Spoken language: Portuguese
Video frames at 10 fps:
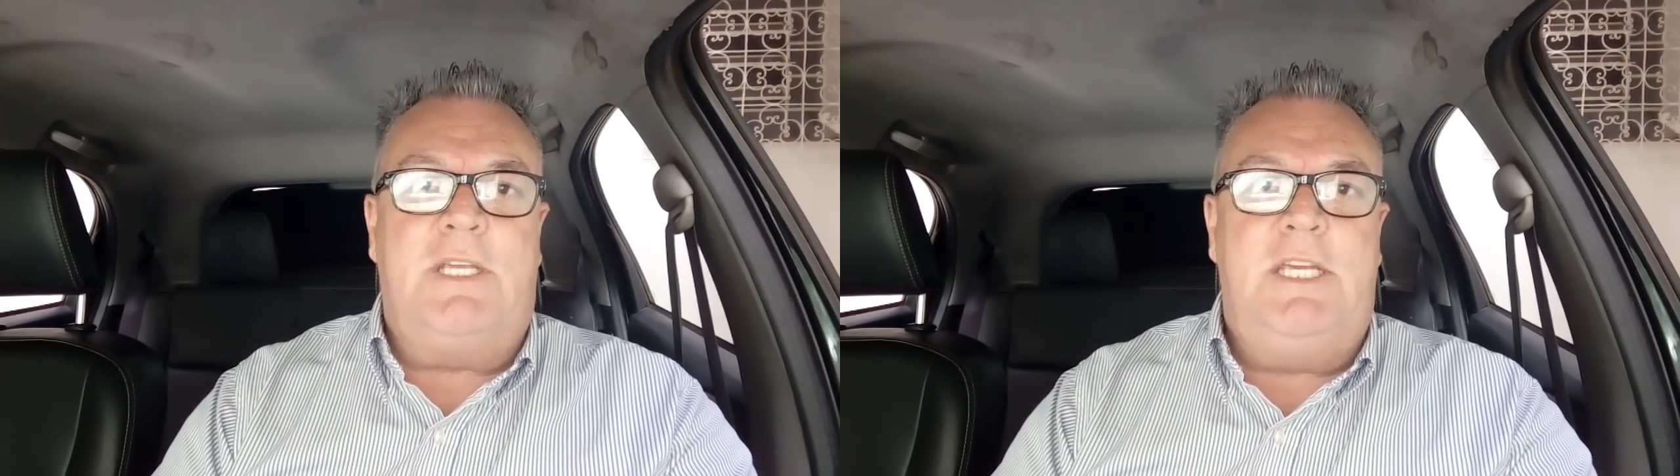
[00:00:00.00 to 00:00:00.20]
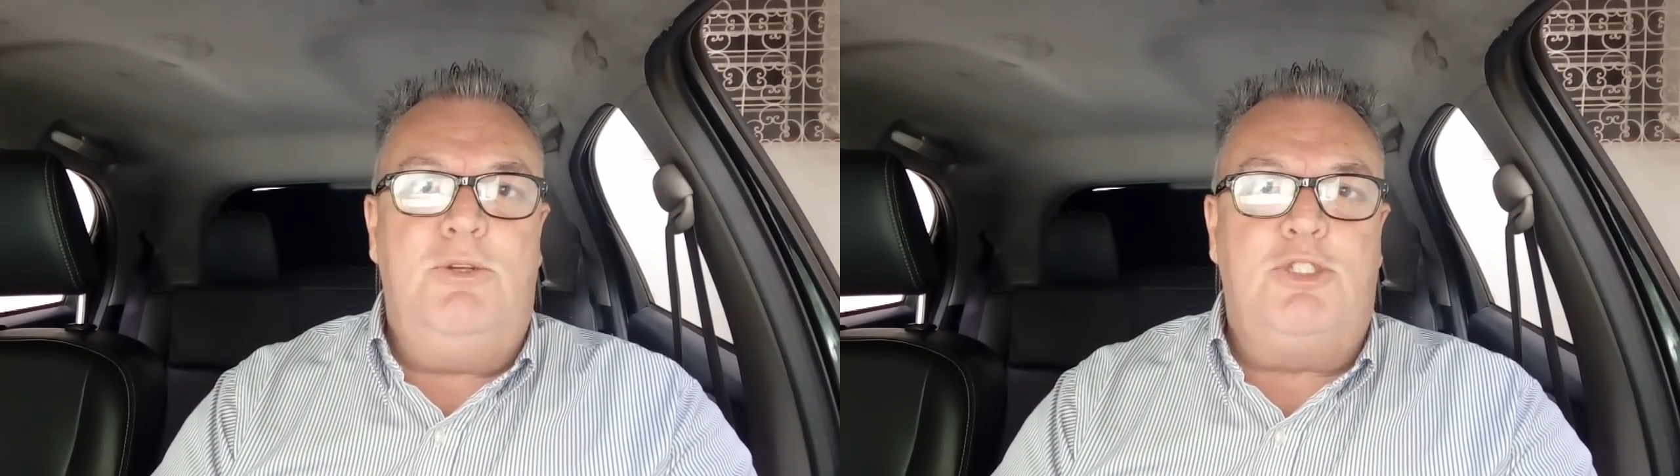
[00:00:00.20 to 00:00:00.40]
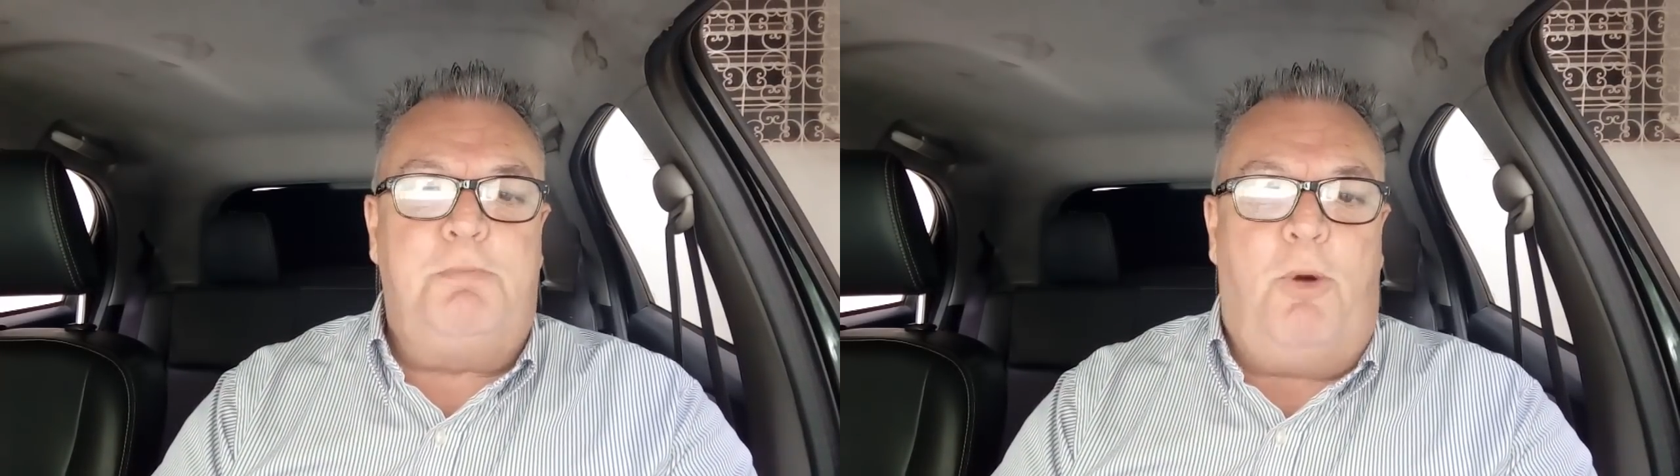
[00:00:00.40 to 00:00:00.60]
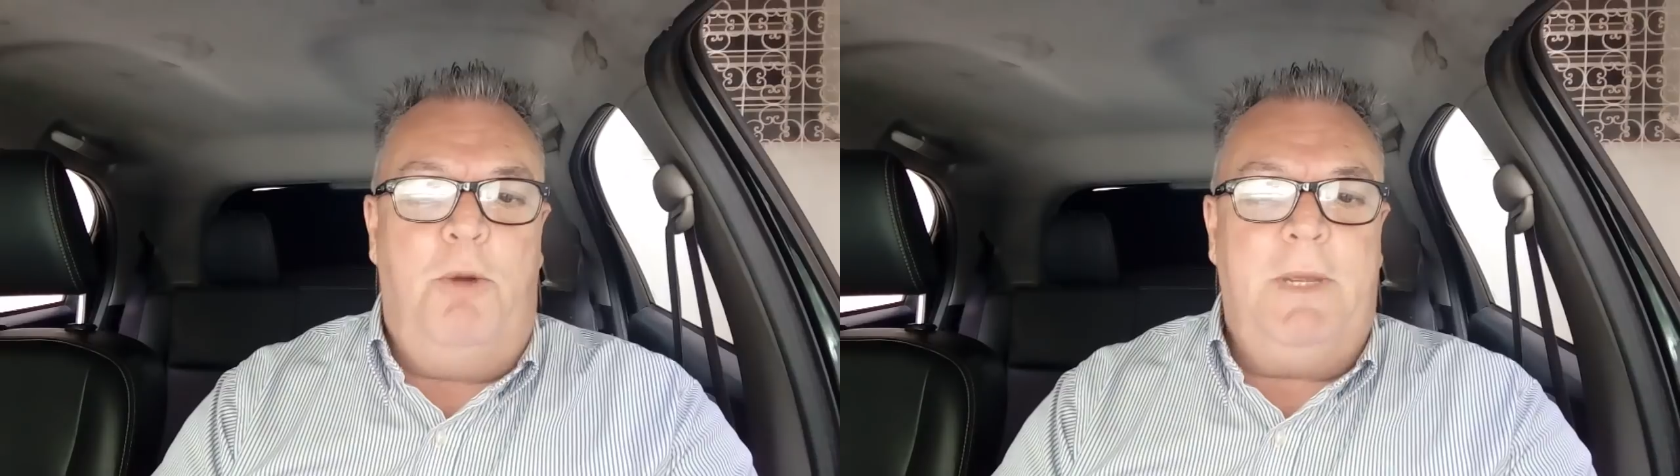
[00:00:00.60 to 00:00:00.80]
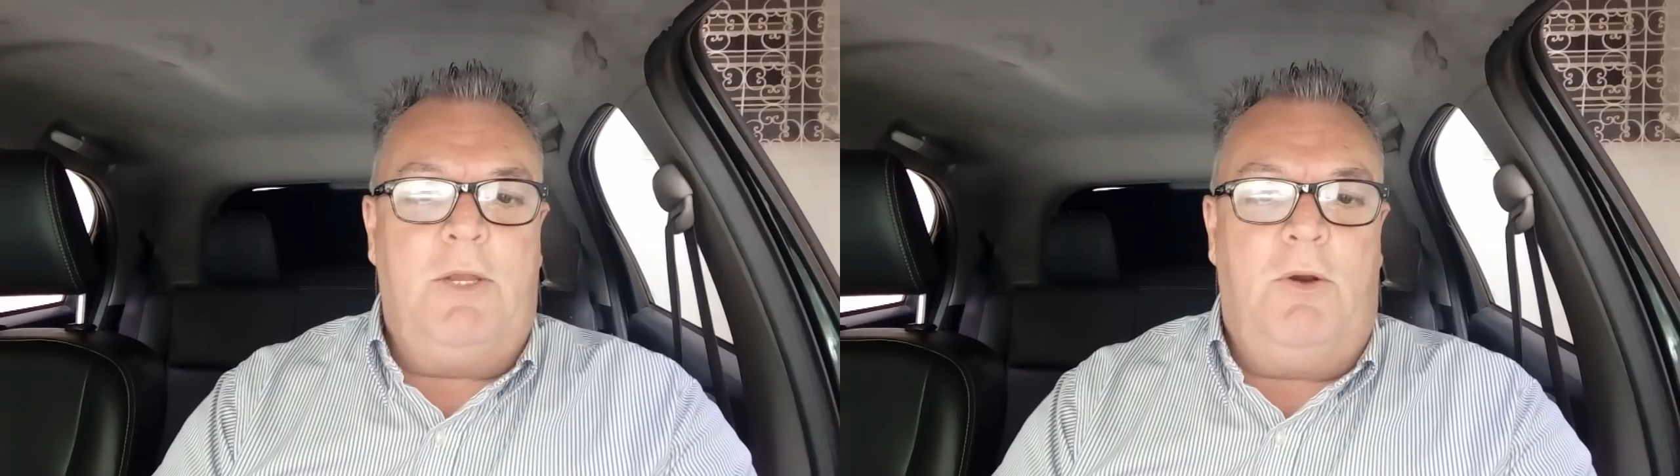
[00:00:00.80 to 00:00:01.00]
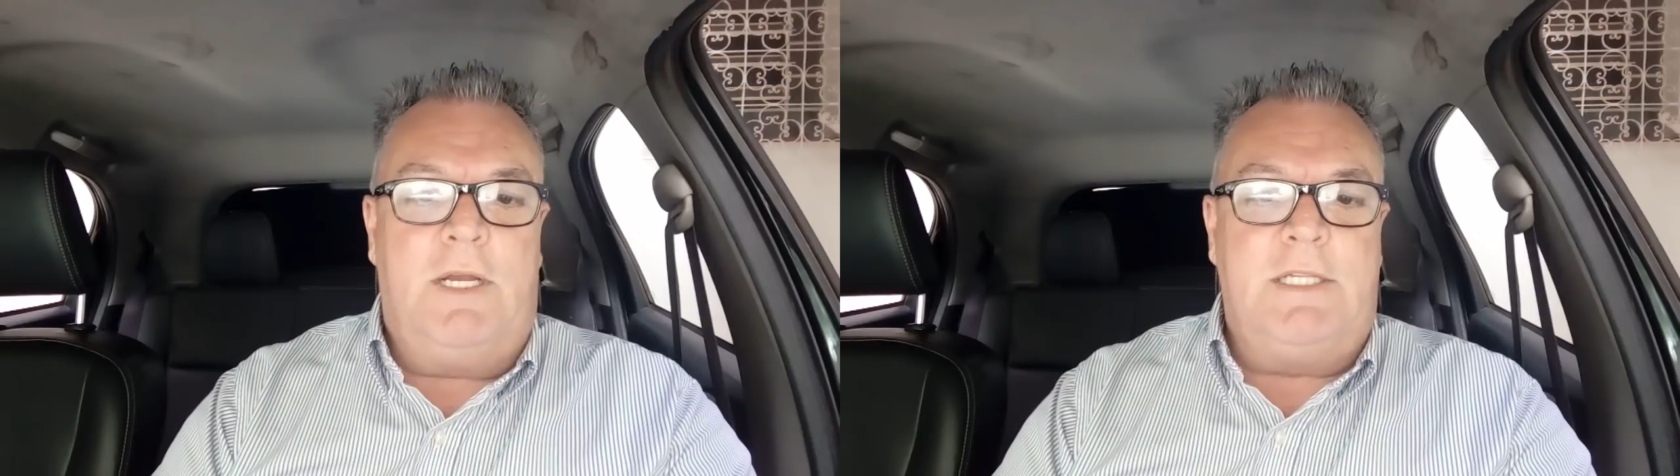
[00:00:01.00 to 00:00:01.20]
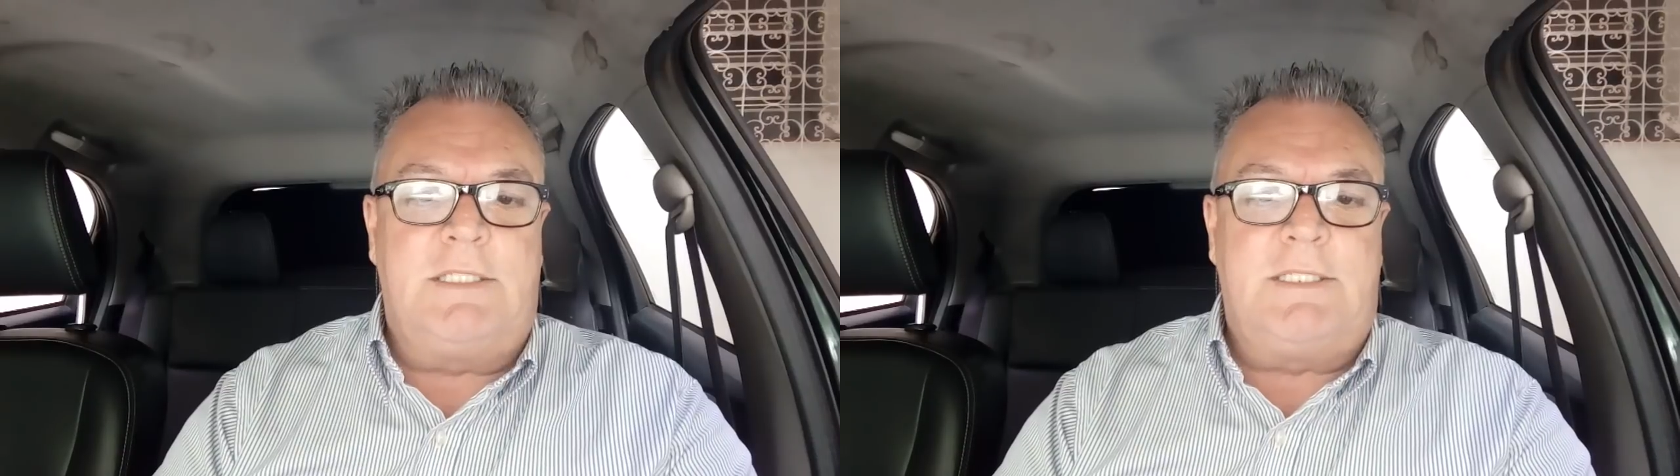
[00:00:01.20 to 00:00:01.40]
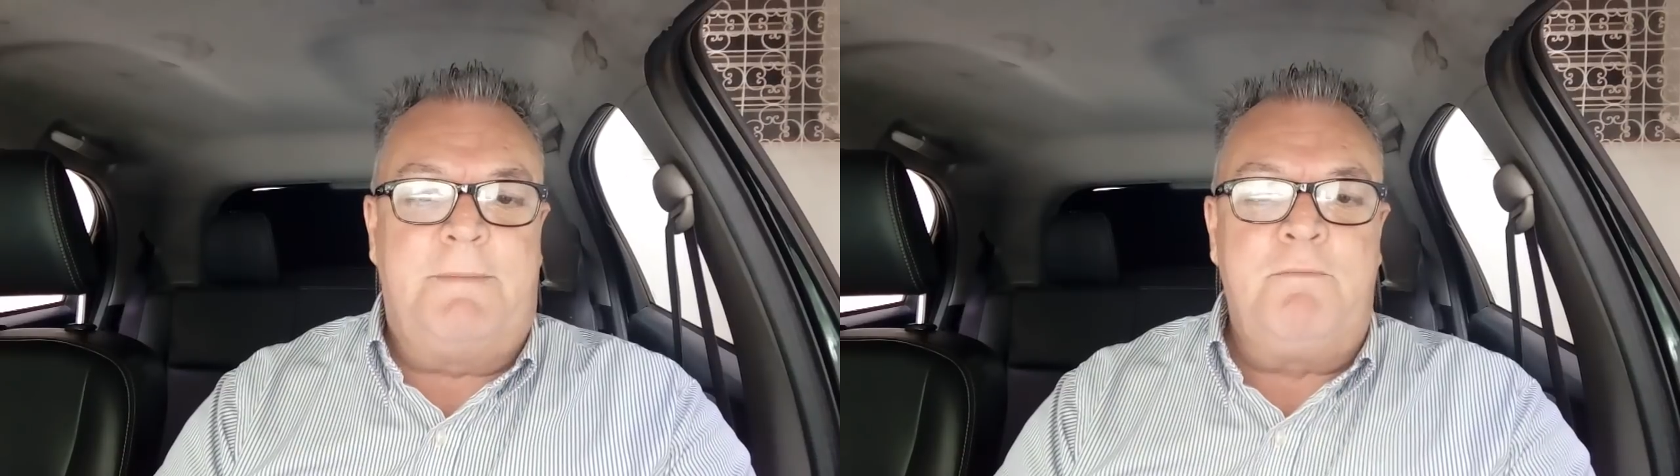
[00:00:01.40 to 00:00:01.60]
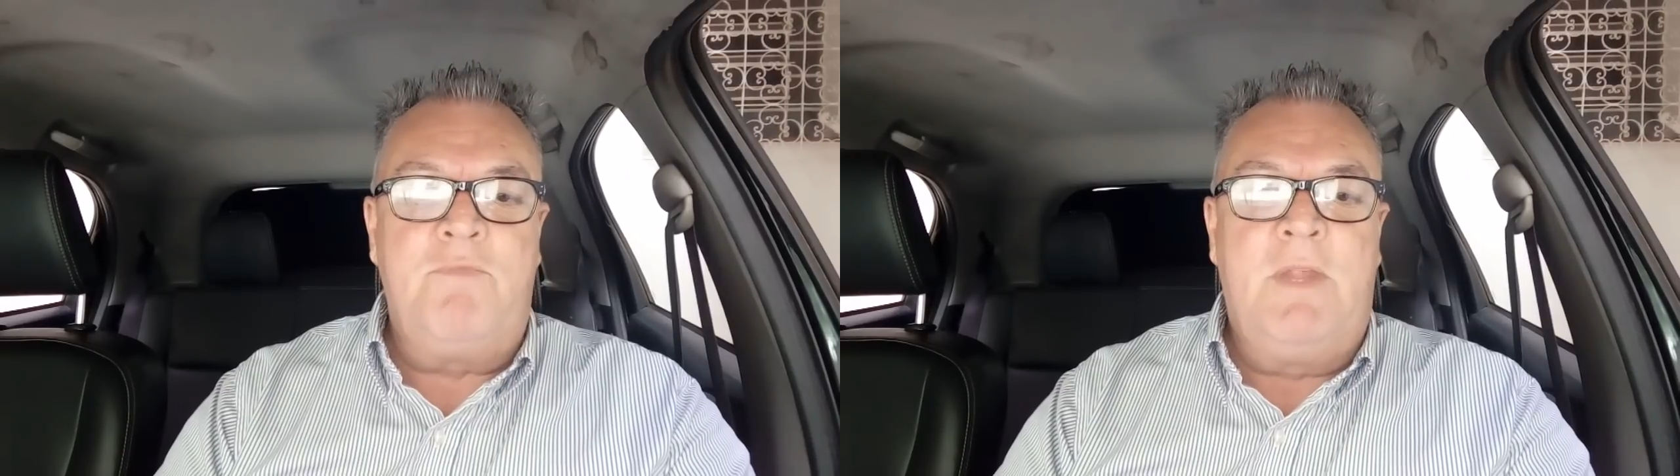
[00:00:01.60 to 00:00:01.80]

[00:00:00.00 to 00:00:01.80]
aqui nos pormenores.